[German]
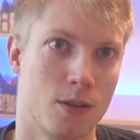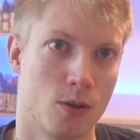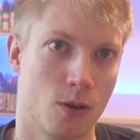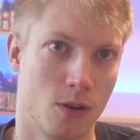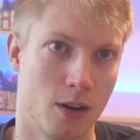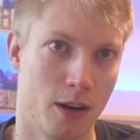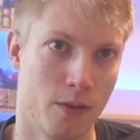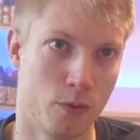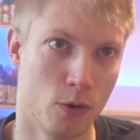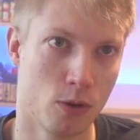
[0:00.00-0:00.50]

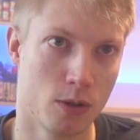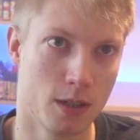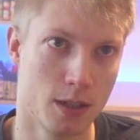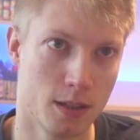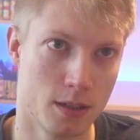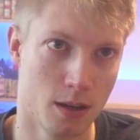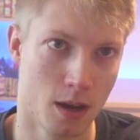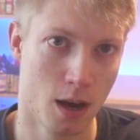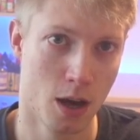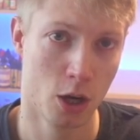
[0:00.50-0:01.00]
sondern
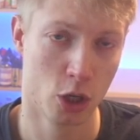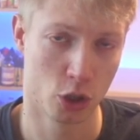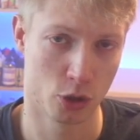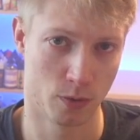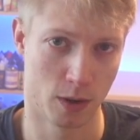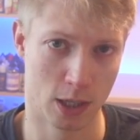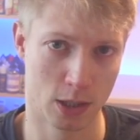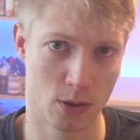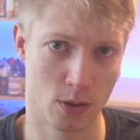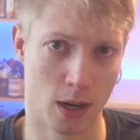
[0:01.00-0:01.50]
wirklich
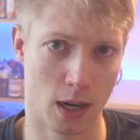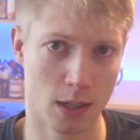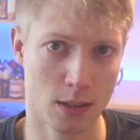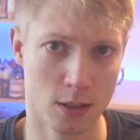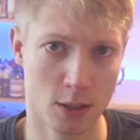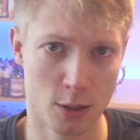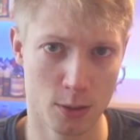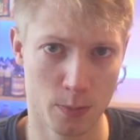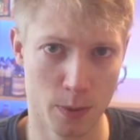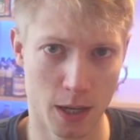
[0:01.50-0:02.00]
schwarze
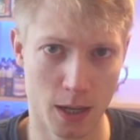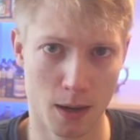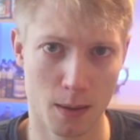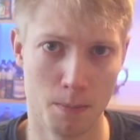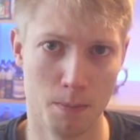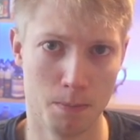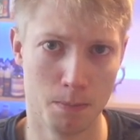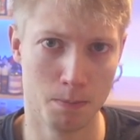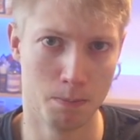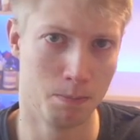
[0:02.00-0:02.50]
Handelsbeere,
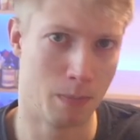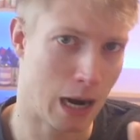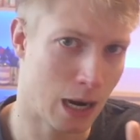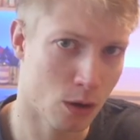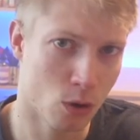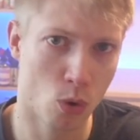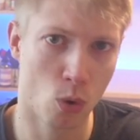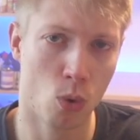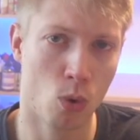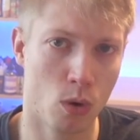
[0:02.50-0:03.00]

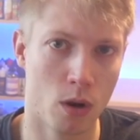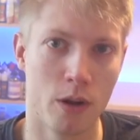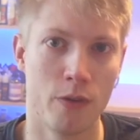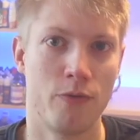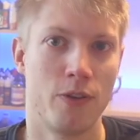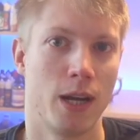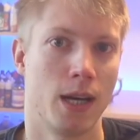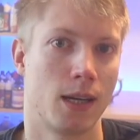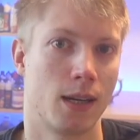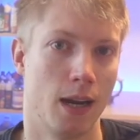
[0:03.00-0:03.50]
Mango
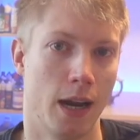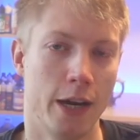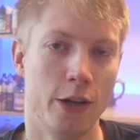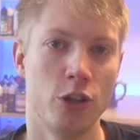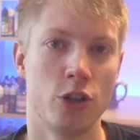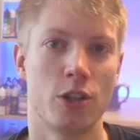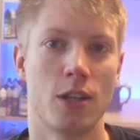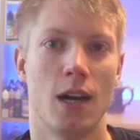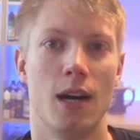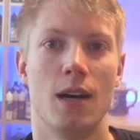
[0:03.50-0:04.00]
ungefähr
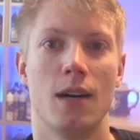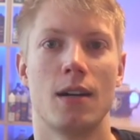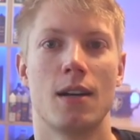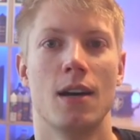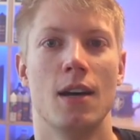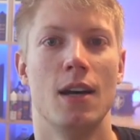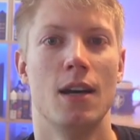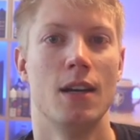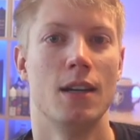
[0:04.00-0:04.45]
gleich stark,